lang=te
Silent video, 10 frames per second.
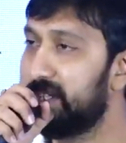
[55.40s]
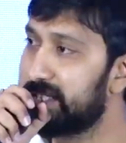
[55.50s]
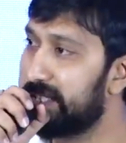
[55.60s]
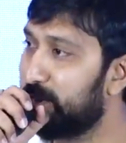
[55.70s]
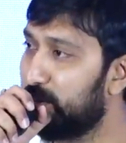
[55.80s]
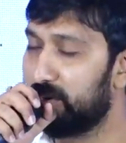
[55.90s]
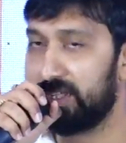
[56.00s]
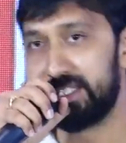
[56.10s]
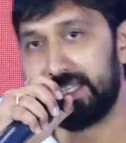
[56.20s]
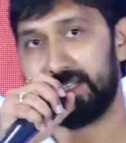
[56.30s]
గురించి చేతు
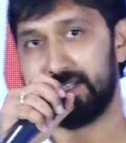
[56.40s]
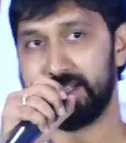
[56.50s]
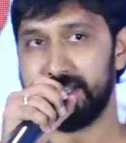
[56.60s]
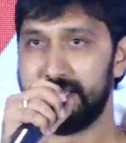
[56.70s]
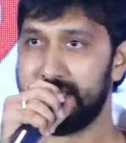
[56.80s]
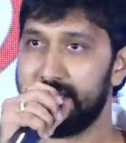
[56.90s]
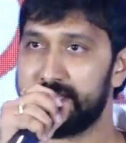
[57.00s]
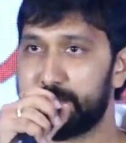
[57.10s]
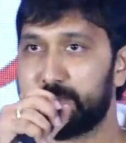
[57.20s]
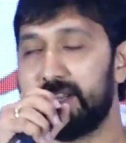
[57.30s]
గురించి
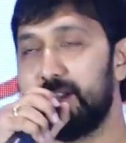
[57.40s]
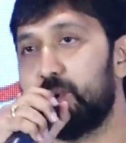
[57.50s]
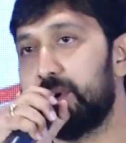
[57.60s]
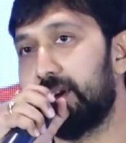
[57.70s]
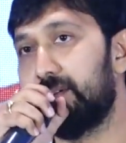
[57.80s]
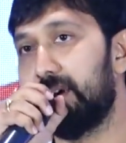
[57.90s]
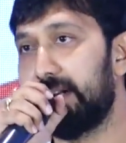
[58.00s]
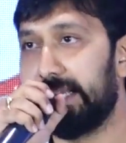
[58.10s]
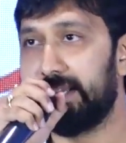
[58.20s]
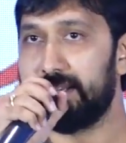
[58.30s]
చెప్తానే ఉన్నాను
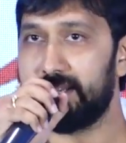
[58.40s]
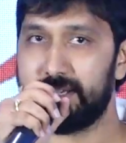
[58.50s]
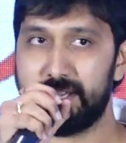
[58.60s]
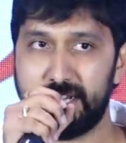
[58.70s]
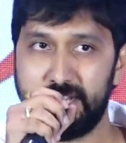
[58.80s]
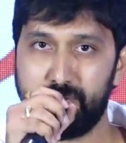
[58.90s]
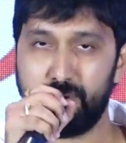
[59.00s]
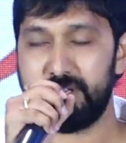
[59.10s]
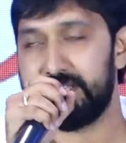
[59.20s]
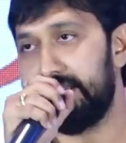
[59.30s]
అంటే నా
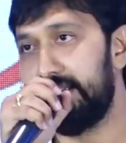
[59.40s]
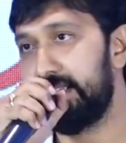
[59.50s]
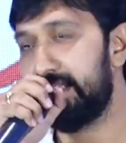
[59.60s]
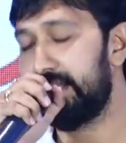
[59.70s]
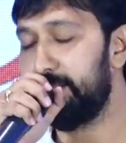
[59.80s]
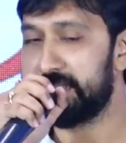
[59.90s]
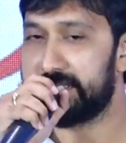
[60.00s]
లైఫ్లో ఈ ఈ సినిమా